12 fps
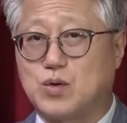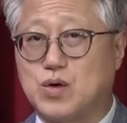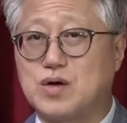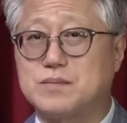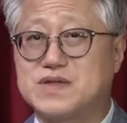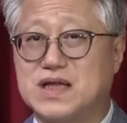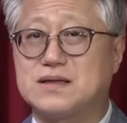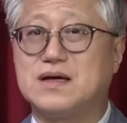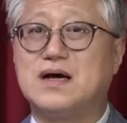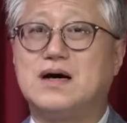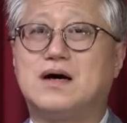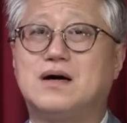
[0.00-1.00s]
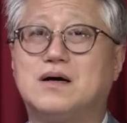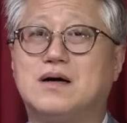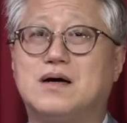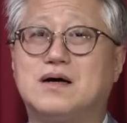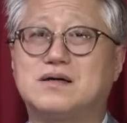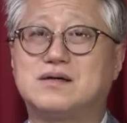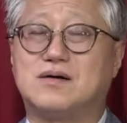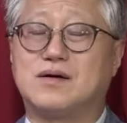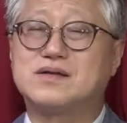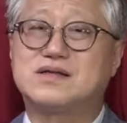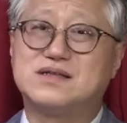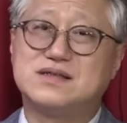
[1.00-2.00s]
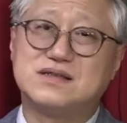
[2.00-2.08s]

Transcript: 오염된 그런